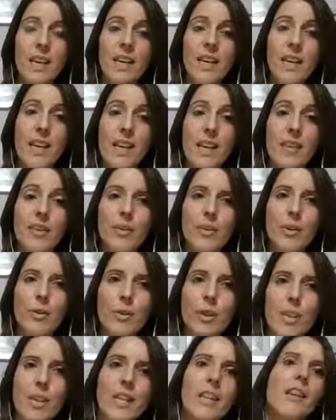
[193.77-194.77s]
E é isso que eu
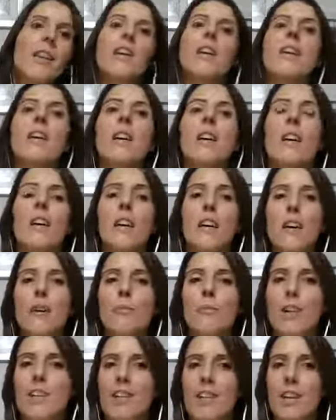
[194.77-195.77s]
queria uh,
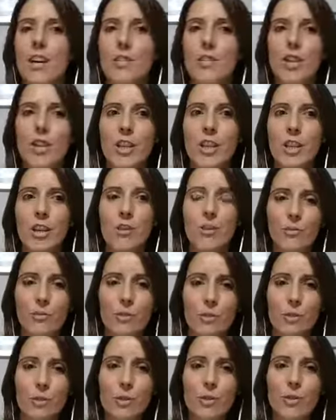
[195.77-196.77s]
partilhar hoje aqui
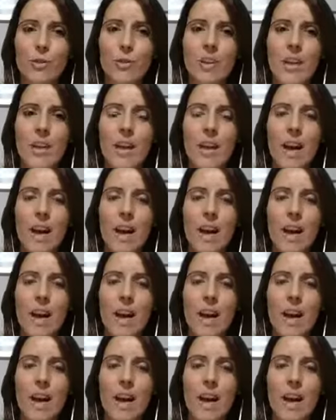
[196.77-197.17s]
convosco,